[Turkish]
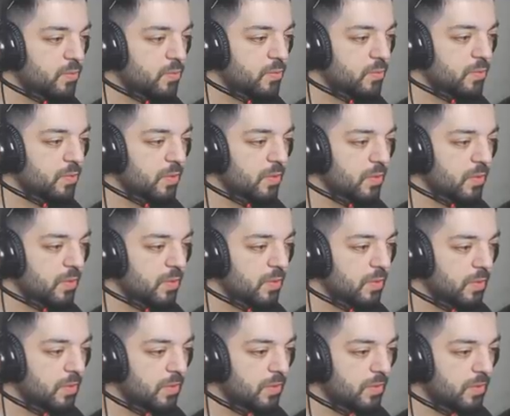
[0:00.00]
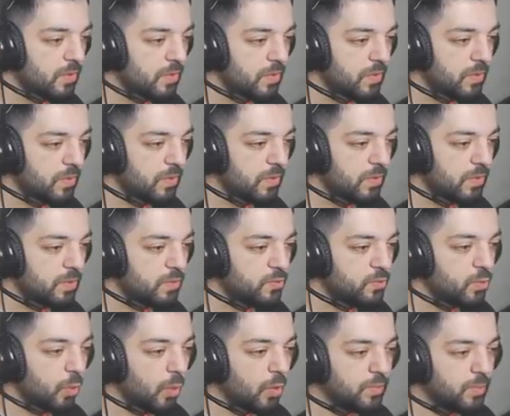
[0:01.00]
Yuh.
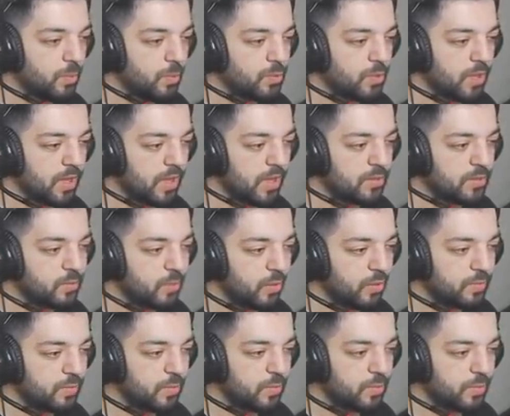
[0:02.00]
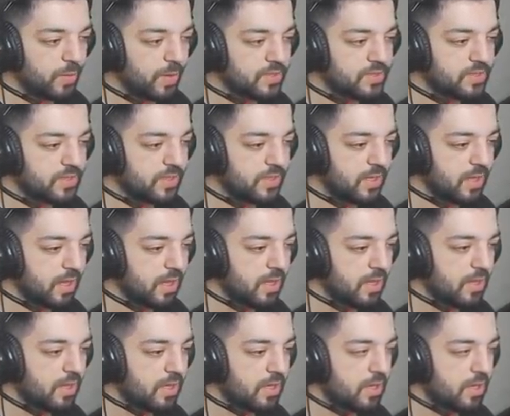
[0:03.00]
Yol boyu ha yol boyu baksana.